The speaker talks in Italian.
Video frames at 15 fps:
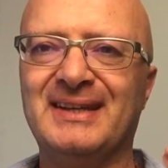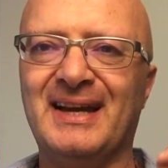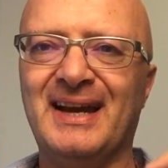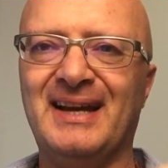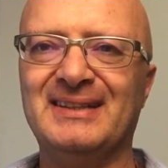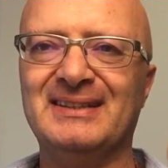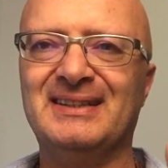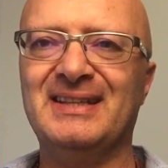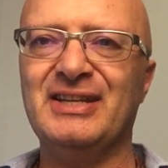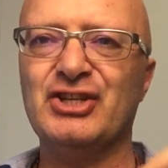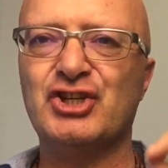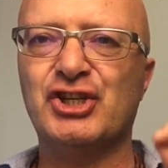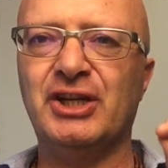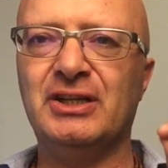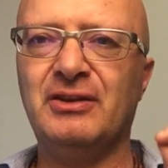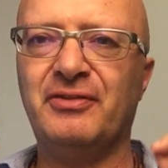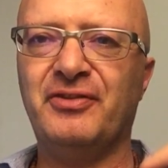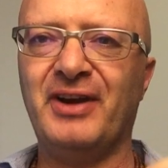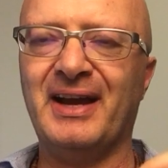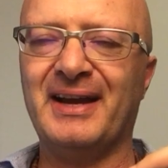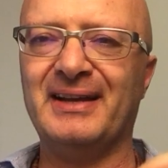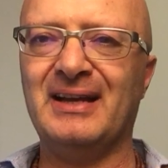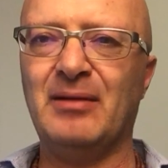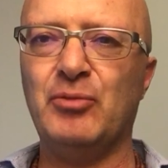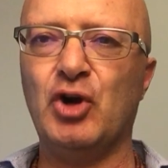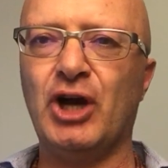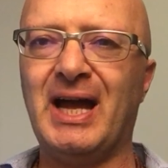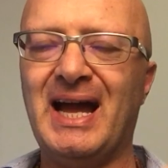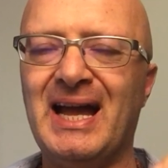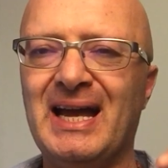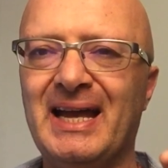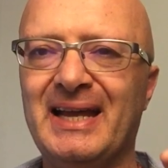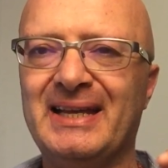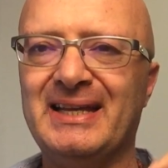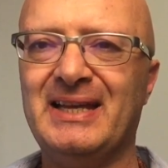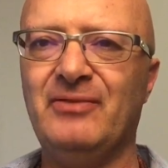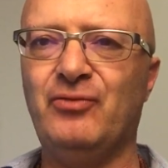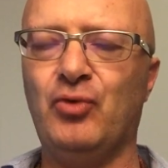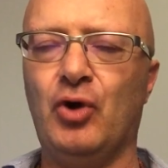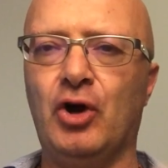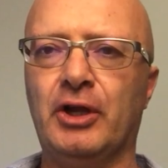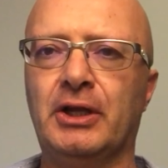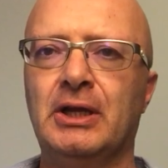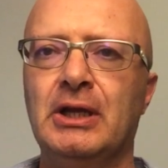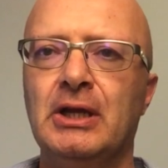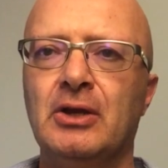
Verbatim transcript: garantisce di far innamorare chi vuoi.